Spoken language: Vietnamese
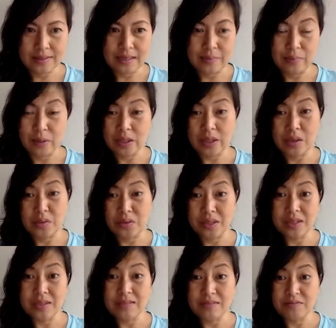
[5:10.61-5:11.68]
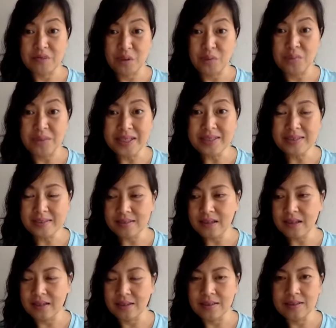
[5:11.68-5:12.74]
là một cái câu rất phổ biến
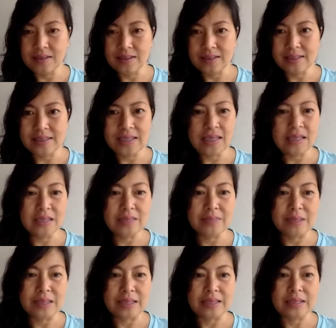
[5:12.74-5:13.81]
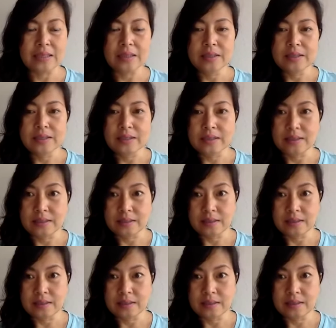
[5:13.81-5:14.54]
ở những cái nơi mà à,